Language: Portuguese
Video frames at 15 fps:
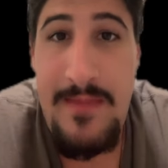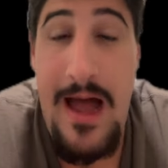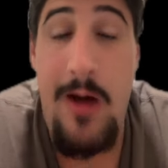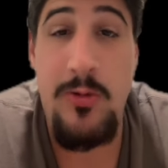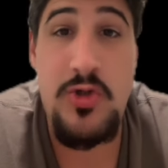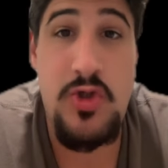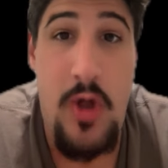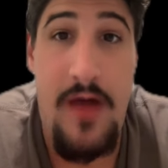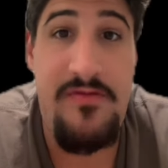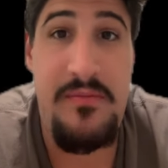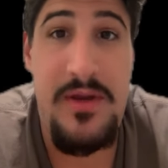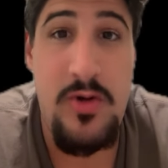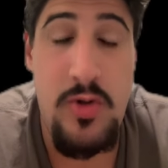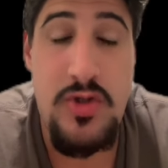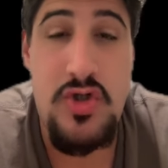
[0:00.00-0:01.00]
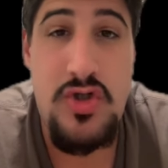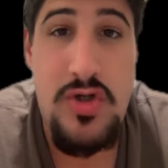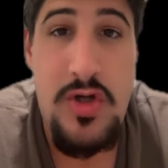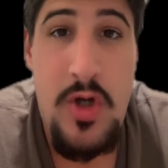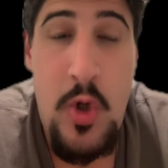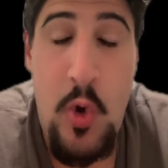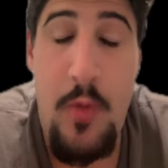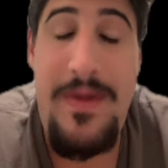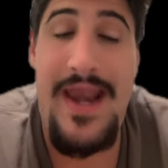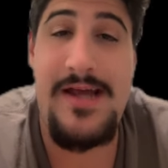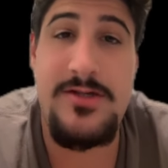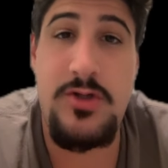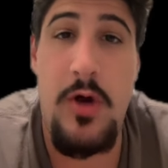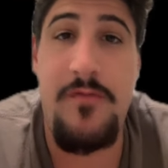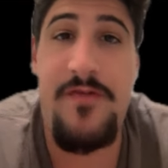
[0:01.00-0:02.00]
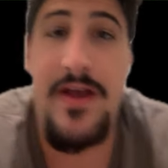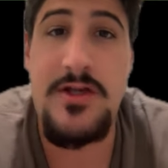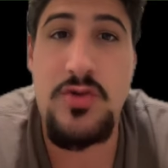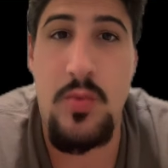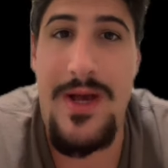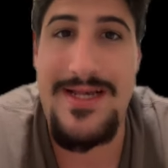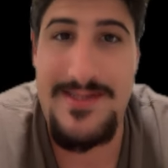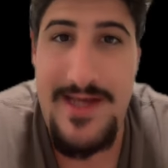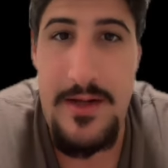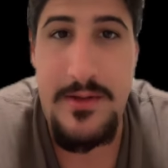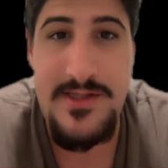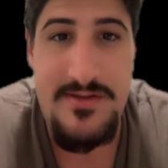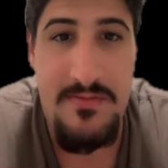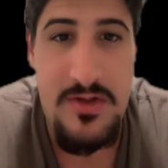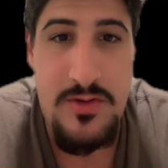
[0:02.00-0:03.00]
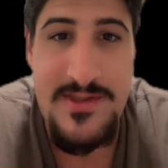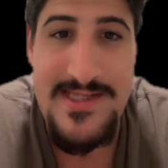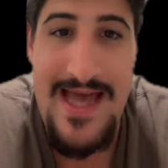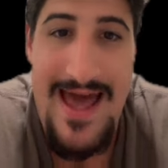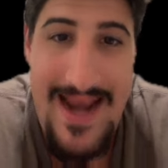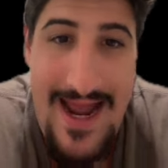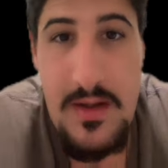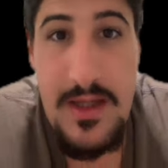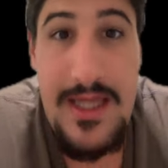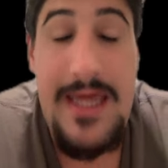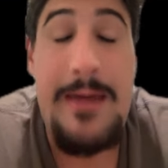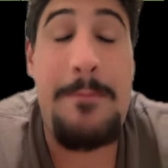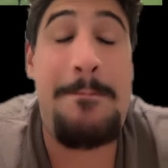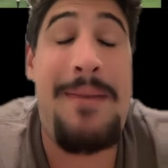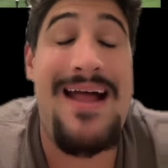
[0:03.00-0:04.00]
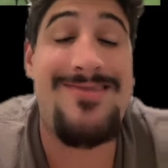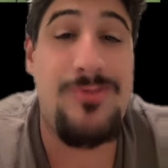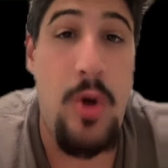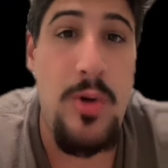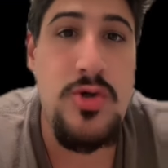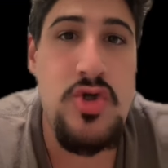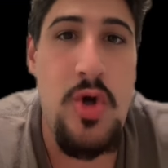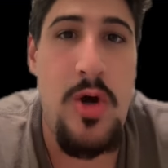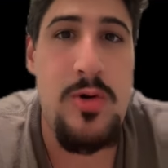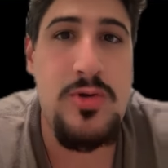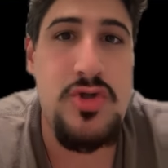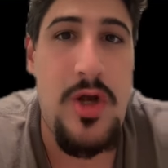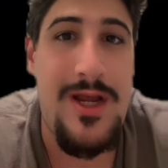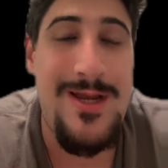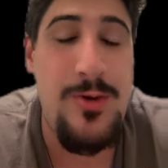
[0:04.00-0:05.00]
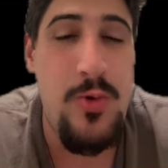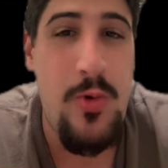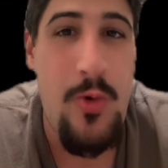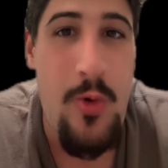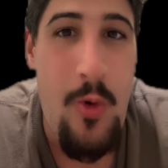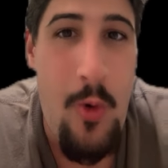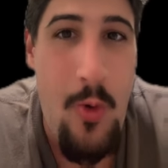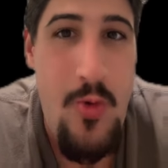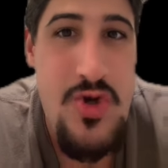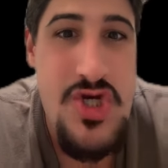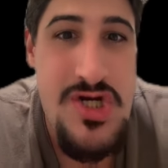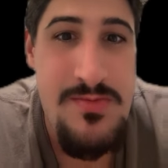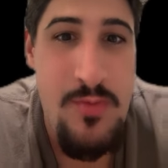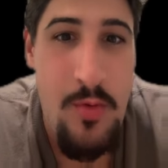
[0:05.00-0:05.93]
Aos 9 minutos, o Mirassol fez 1 a 0 em cima do Ceará, que empatou o jogo, só que no último